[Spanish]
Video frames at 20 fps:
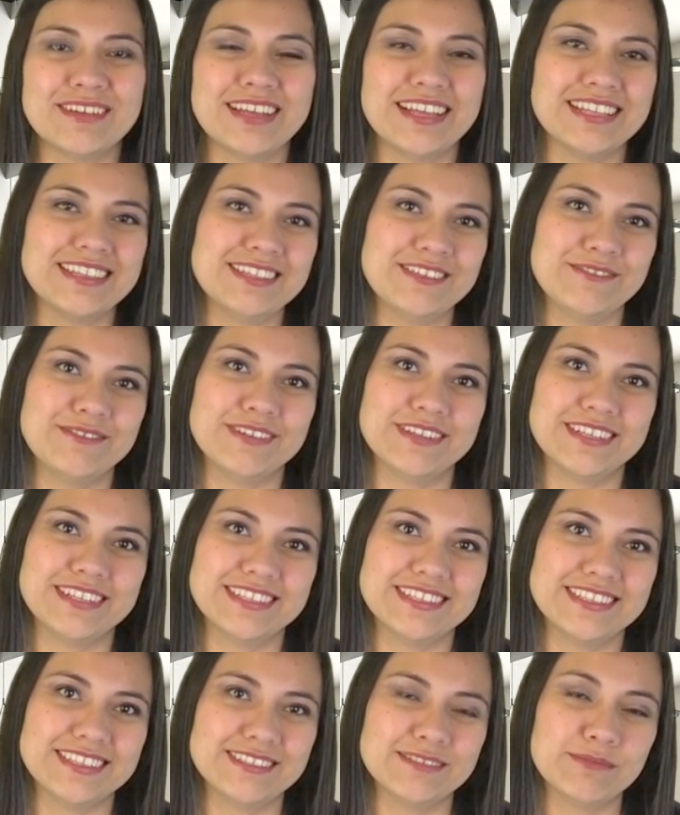en
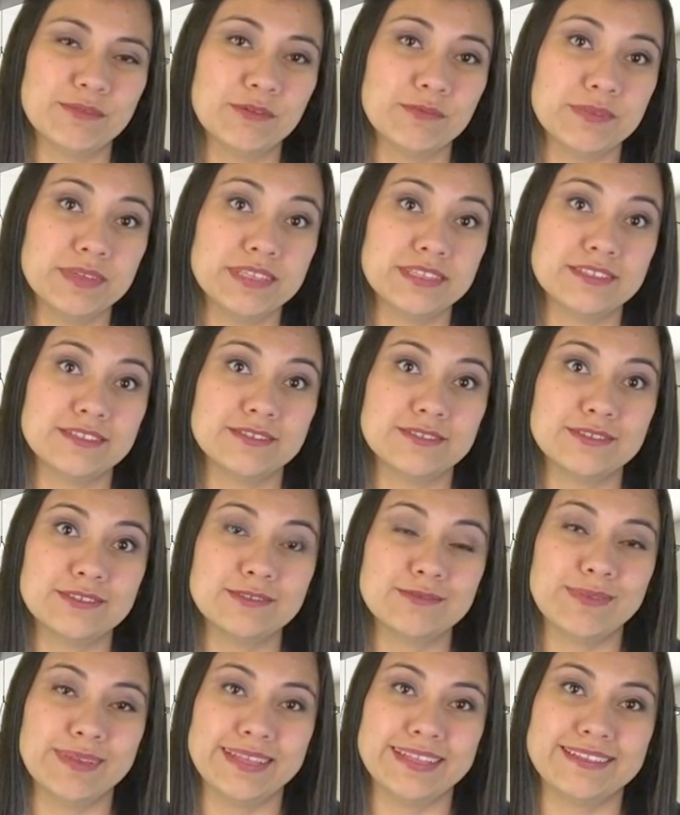diferentes
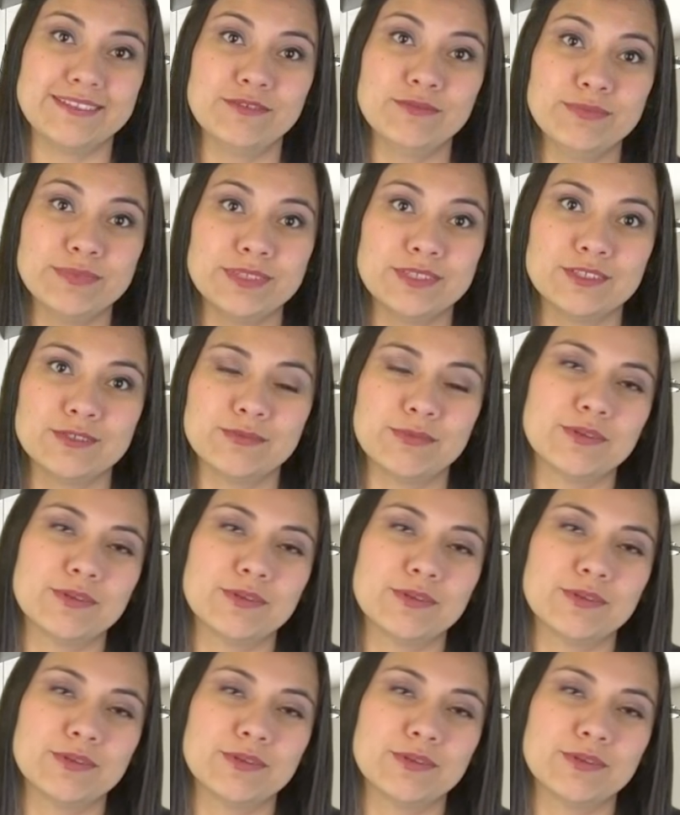momentos ven números,